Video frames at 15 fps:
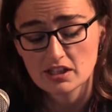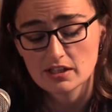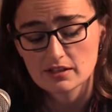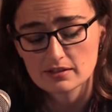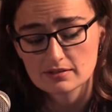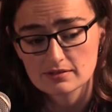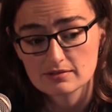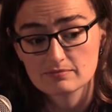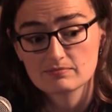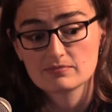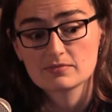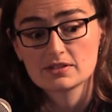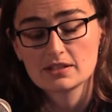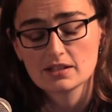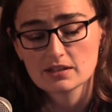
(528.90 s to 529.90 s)
tierras
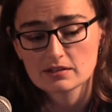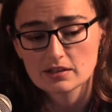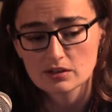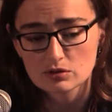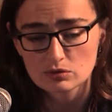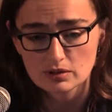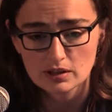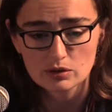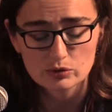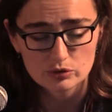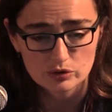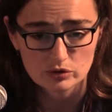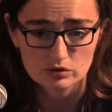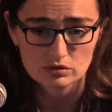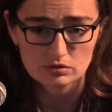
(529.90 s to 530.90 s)
sigue siendo una
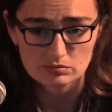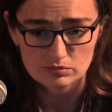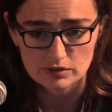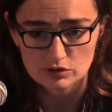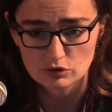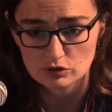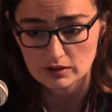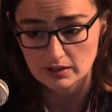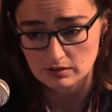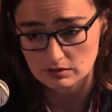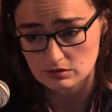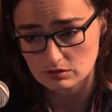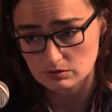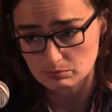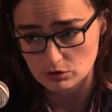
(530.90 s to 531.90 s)
ilusión, pues yo
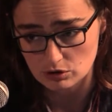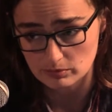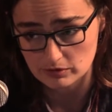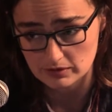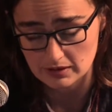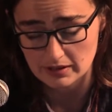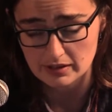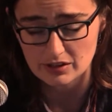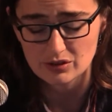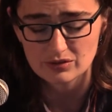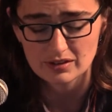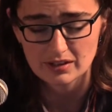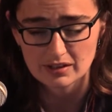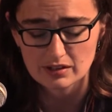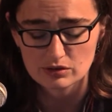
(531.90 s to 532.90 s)
siento, por lo menos en la
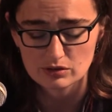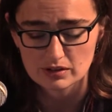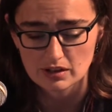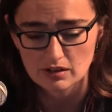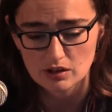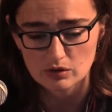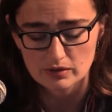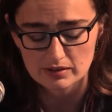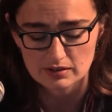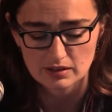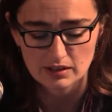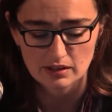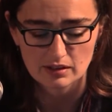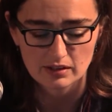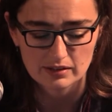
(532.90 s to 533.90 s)
región en la que yo trabajo, que es
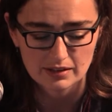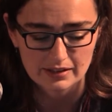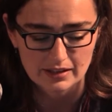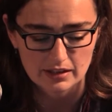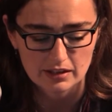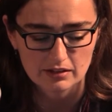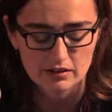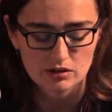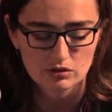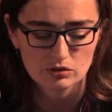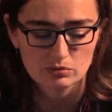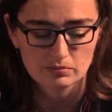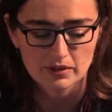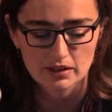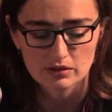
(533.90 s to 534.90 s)
en, en el Caribe
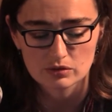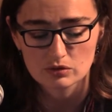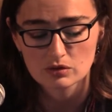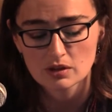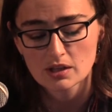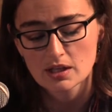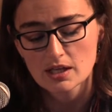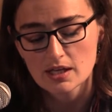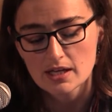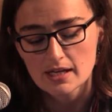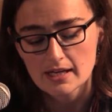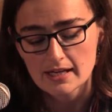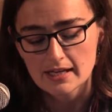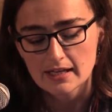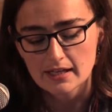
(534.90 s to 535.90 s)
colombiano,
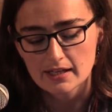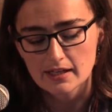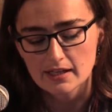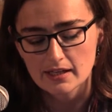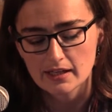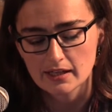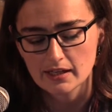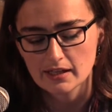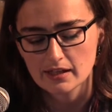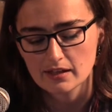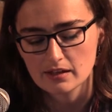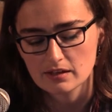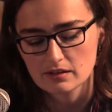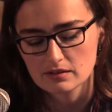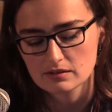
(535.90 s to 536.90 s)

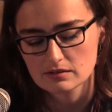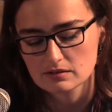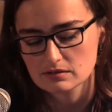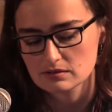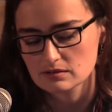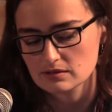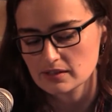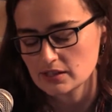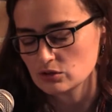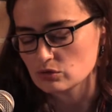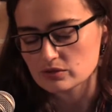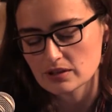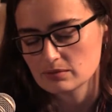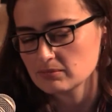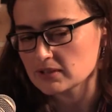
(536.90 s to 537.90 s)
que que no
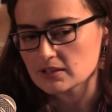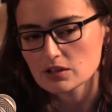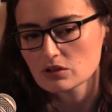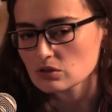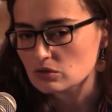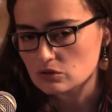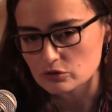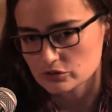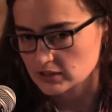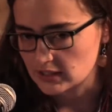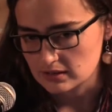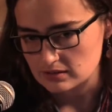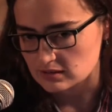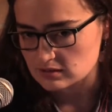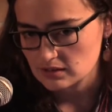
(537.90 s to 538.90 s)
se han metido con los
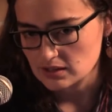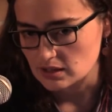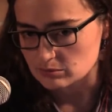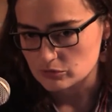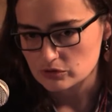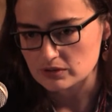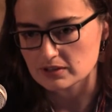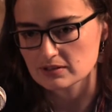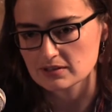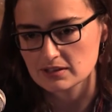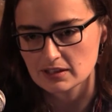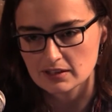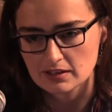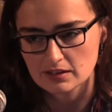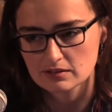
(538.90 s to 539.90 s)
grandes, digamos, que se
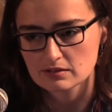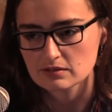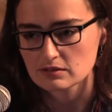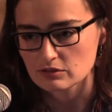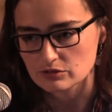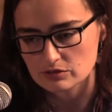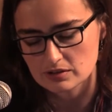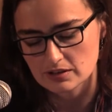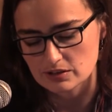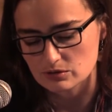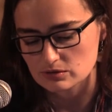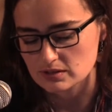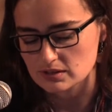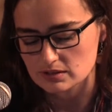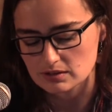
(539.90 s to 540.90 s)
siguen, los
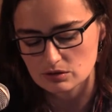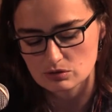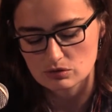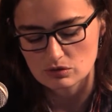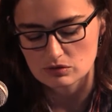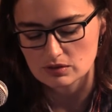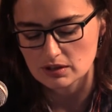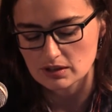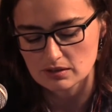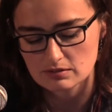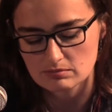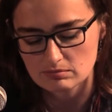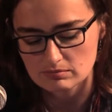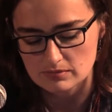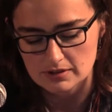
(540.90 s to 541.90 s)
casos de restitución
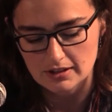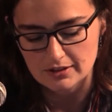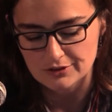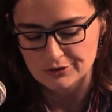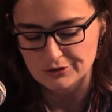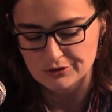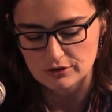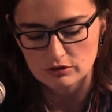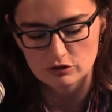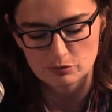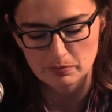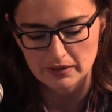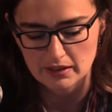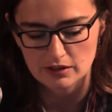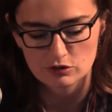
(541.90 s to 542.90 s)
siguen siendo con los
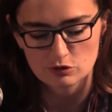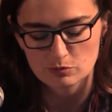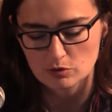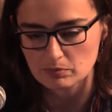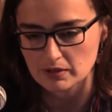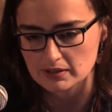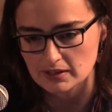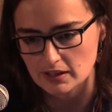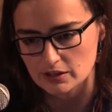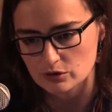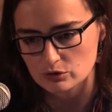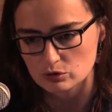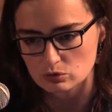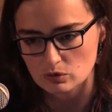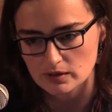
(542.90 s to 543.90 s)
pequeños
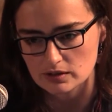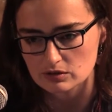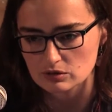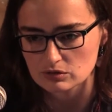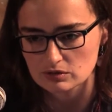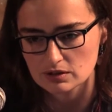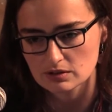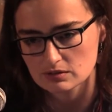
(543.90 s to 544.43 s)
propietarios, cuartos